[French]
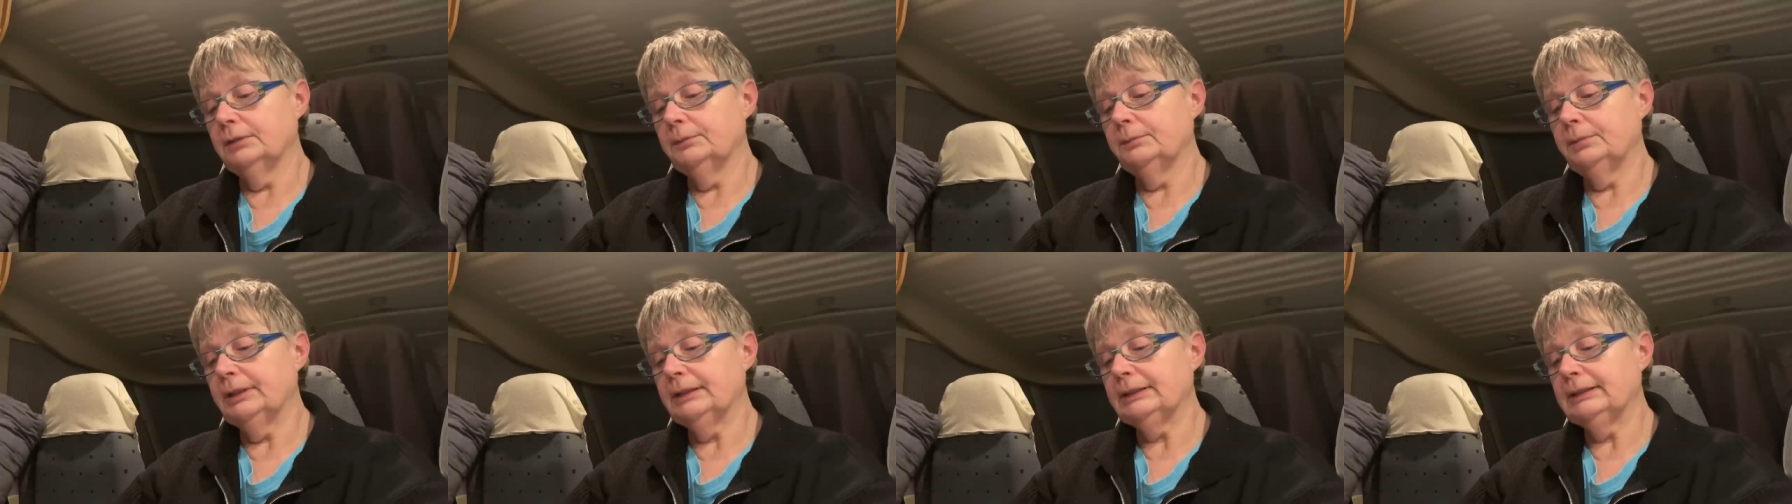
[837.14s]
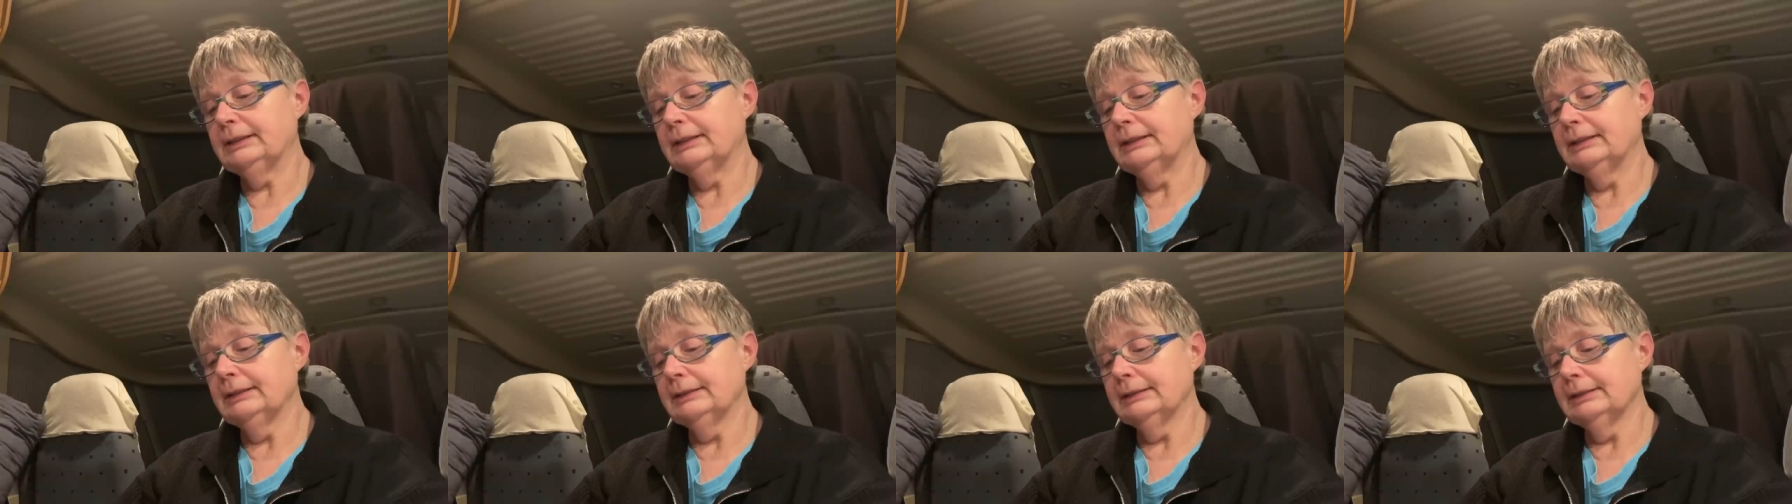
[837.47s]

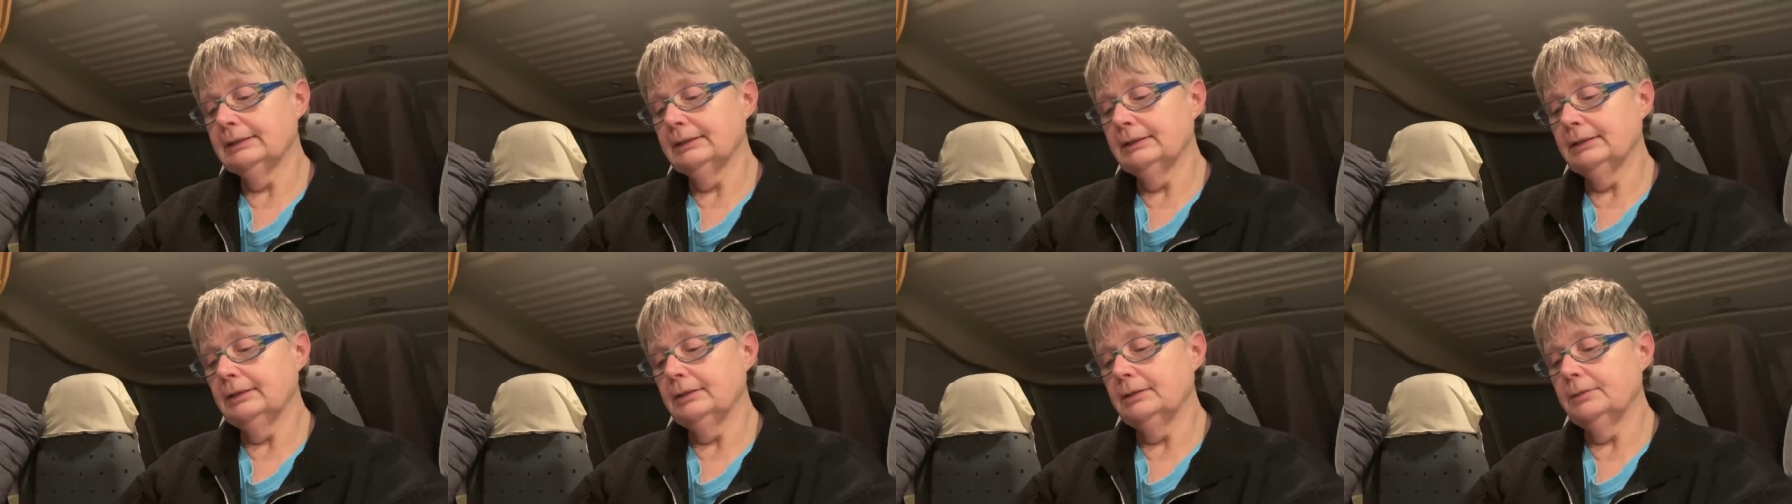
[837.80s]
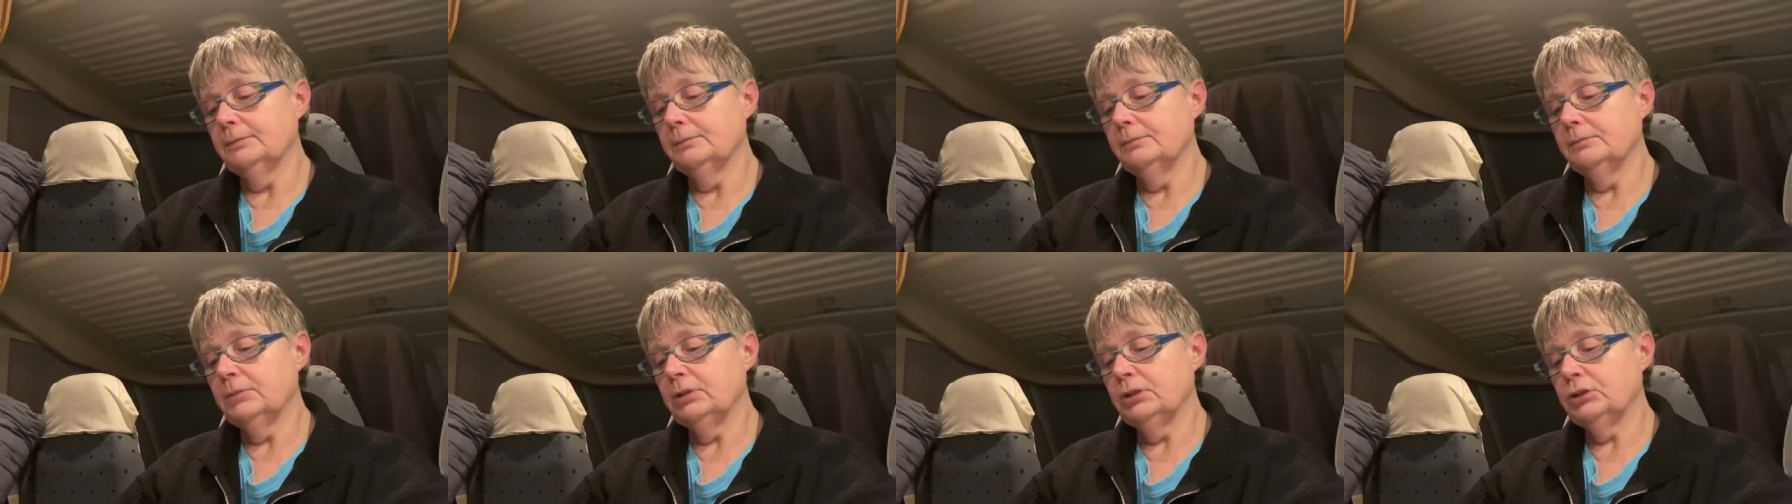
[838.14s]
partante,
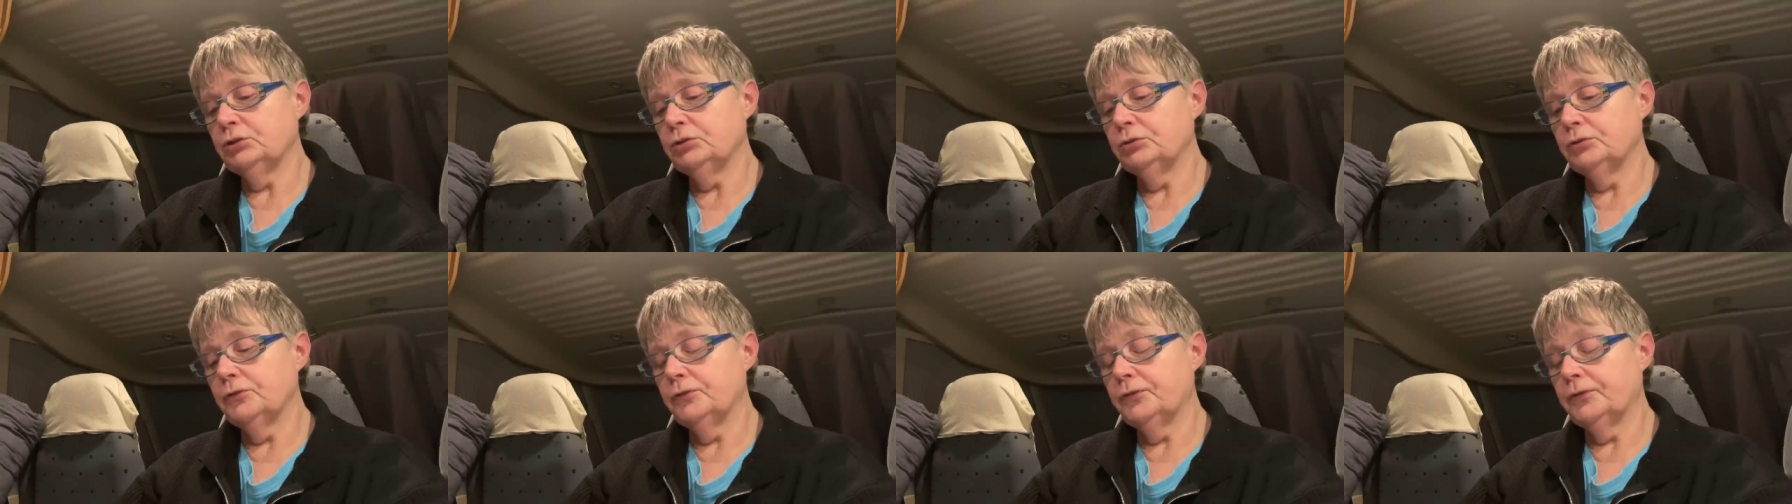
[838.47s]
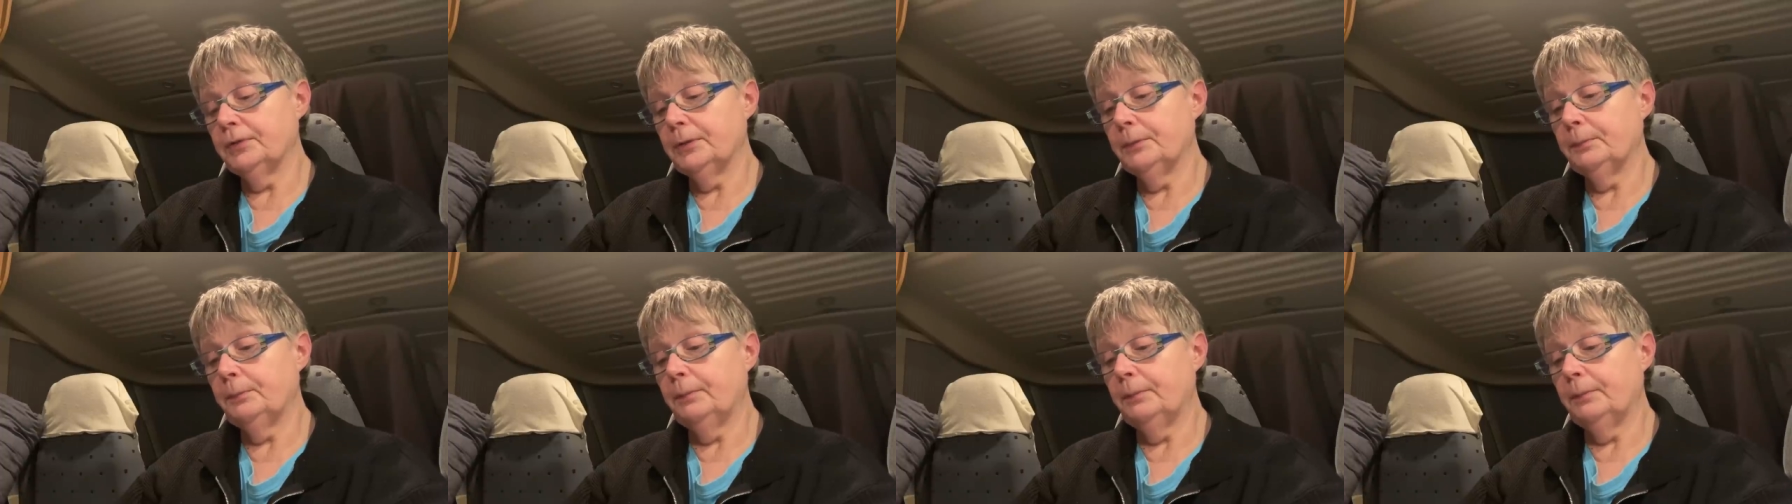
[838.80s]
mais je ne sais